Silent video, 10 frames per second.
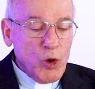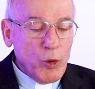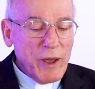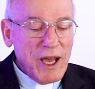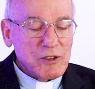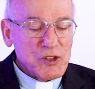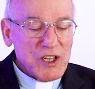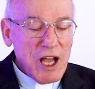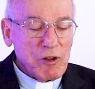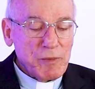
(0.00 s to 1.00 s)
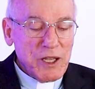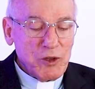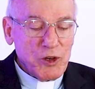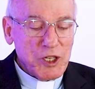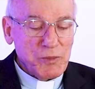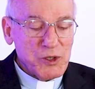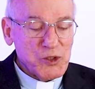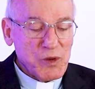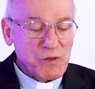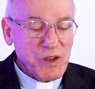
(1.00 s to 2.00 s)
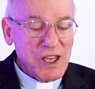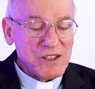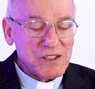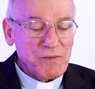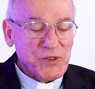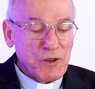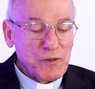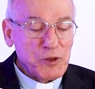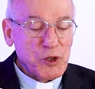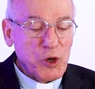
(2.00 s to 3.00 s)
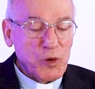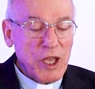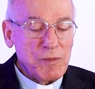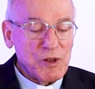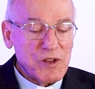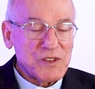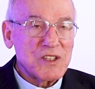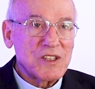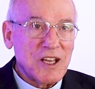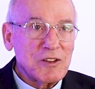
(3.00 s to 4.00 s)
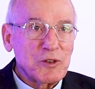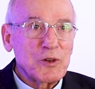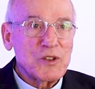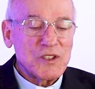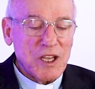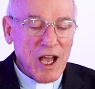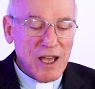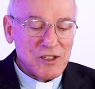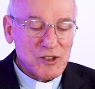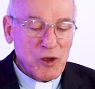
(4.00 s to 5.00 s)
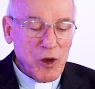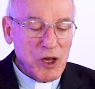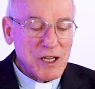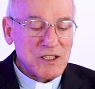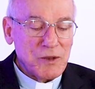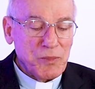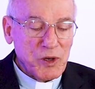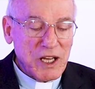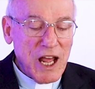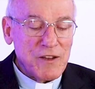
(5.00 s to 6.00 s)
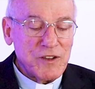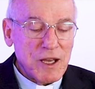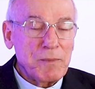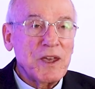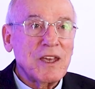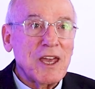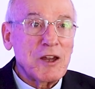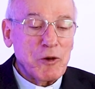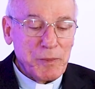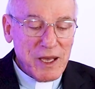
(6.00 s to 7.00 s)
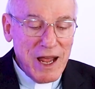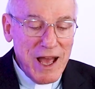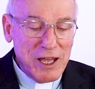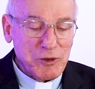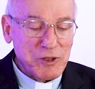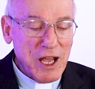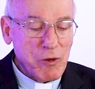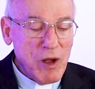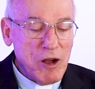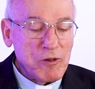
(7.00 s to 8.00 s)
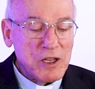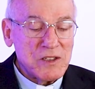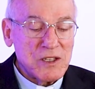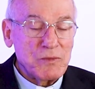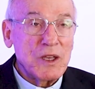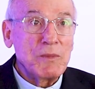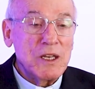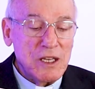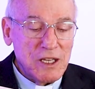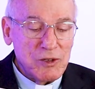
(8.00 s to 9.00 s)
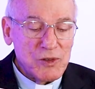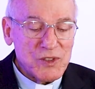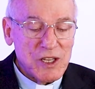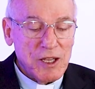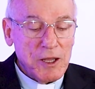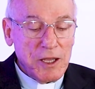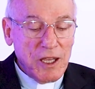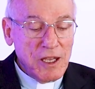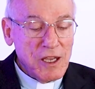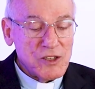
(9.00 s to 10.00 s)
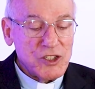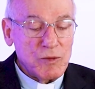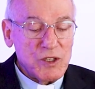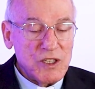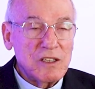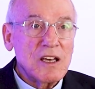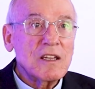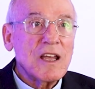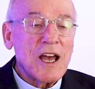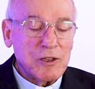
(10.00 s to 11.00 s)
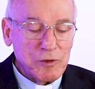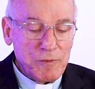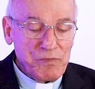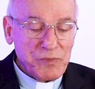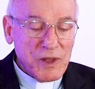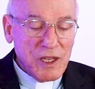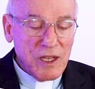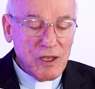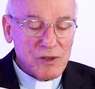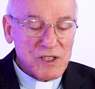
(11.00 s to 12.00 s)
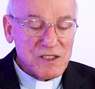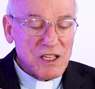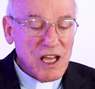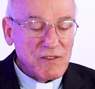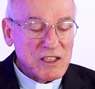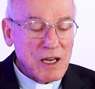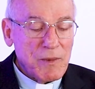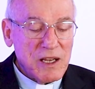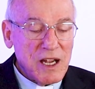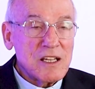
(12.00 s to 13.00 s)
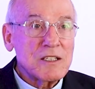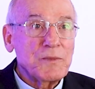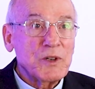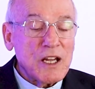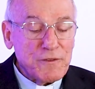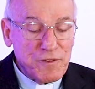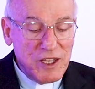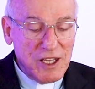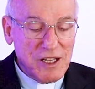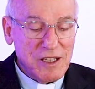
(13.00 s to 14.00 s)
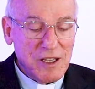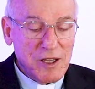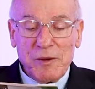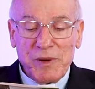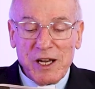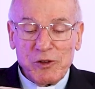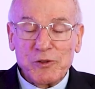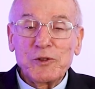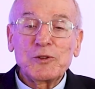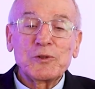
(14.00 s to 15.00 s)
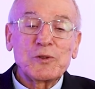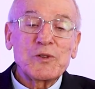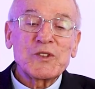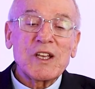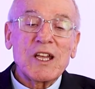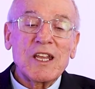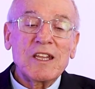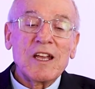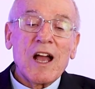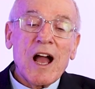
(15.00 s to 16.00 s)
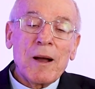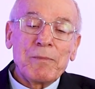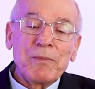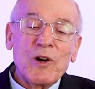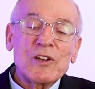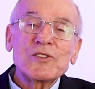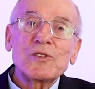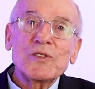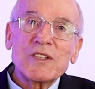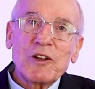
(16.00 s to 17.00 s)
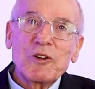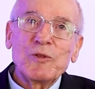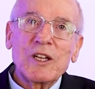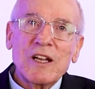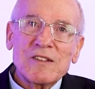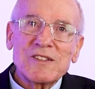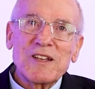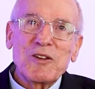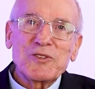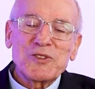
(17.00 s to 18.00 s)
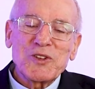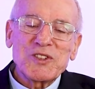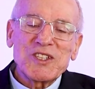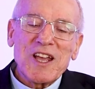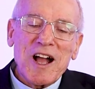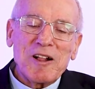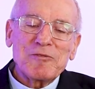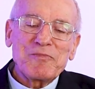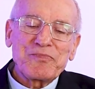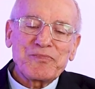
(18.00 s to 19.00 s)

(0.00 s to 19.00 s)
O beato Tiago Alberione, por sua vez, fundou em 1914 a Escola Tipográfica Pequeno Operário, na qual recebia meninos em regime de internato e os ensinava a trabalhar na tipografia, para no futuro serem apóstolos da comunicação social.